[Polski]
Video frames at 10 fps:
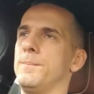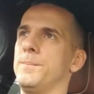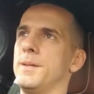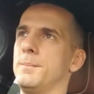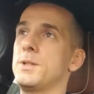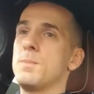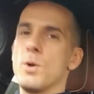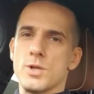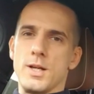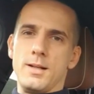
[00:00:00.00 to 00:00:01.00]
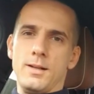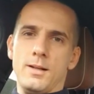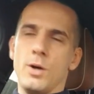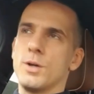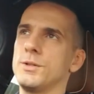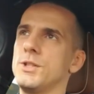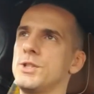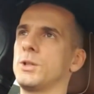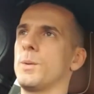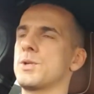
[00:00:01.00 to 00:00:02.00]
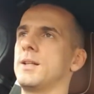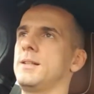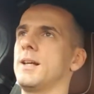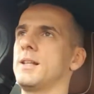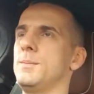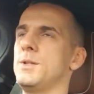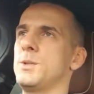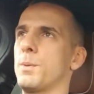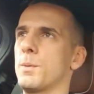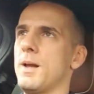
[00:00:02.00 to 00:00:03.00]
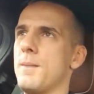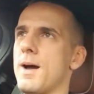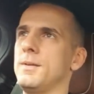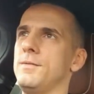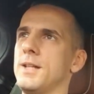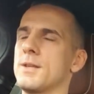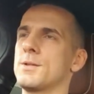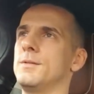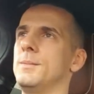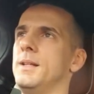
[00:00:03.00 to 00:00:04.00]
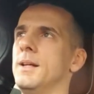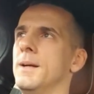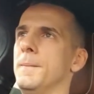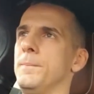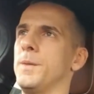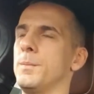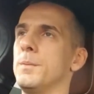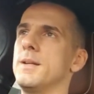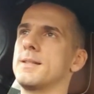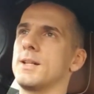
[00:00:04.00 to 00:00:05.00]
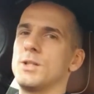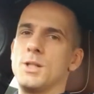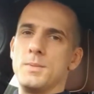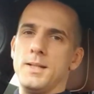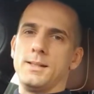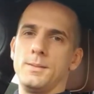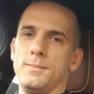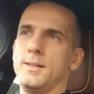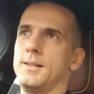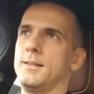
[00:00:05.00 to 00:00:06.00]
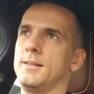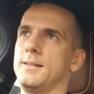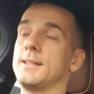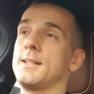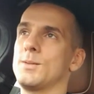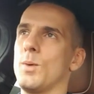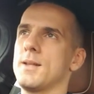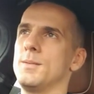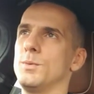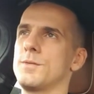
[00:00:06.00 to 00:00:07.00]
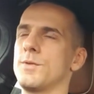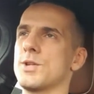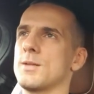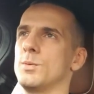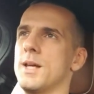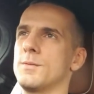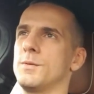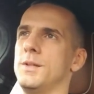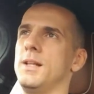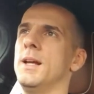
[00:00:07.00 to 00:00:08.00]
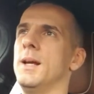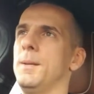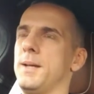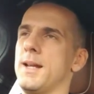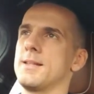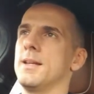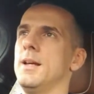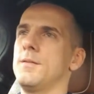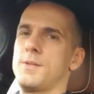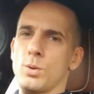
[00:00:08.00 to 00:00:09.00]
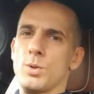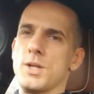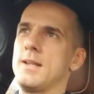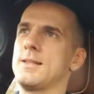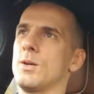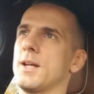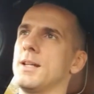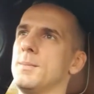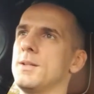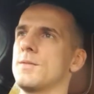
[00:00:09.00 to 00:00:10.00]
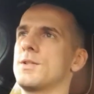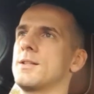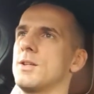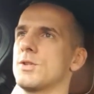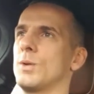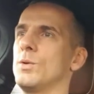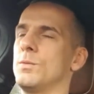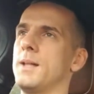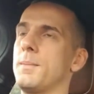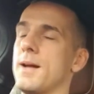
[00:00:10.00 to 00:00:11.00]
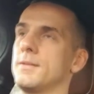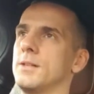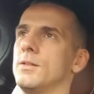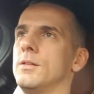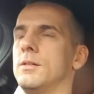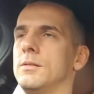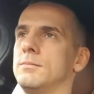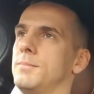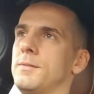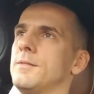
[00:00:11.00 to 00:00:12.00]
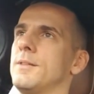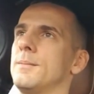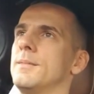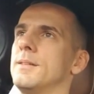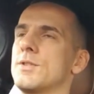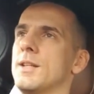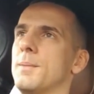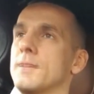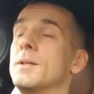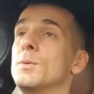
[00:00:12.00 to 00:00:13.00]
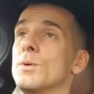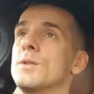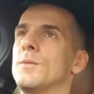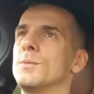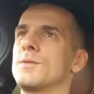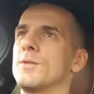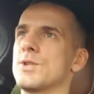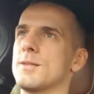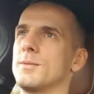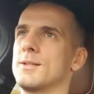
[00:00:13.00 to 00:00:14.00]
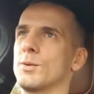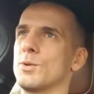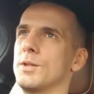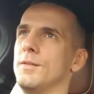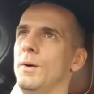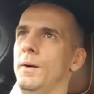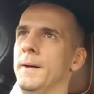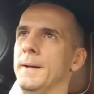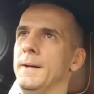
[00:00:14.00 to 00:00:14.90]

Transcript: Mm, być może ochroni Cię to przed jakimiś problemami finansowymi, no bo my straciliśmy na, tym, e, na tej sytuacji mnóstwo czasu, nerwów i pieniędzy. W skrócie historia, nie będzie wszystkich szczegółów, bo naprawdę to powiem Wam, że naprawdę mnóstwo, mnóstwo czasu nas to kosztowało.